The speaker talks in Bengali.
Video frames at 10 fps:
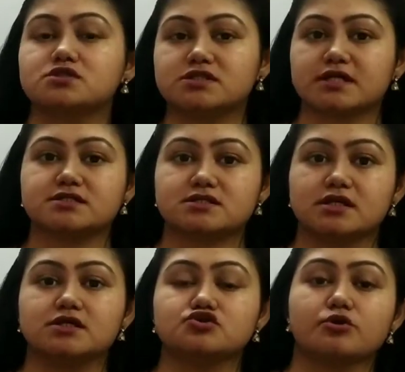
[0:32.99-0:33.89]
জাস্ট
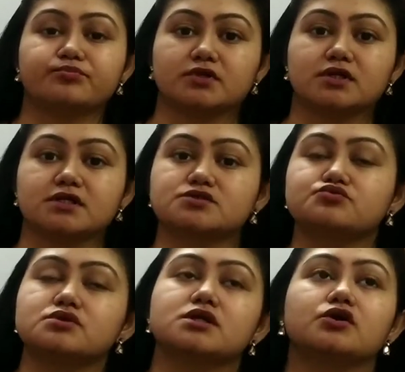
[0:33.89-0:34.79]
এই সপ্তাহ নেক্সট
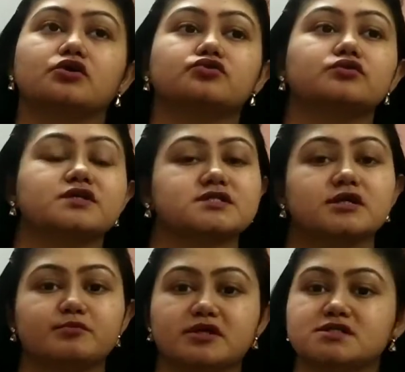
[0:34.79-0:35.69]
উইকে হয়তো
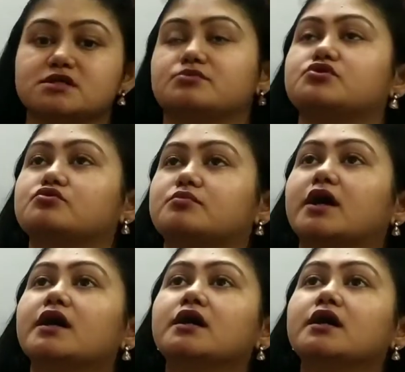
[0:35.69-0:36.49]
রেজাল্ট পেয়ে যাবে তোমরা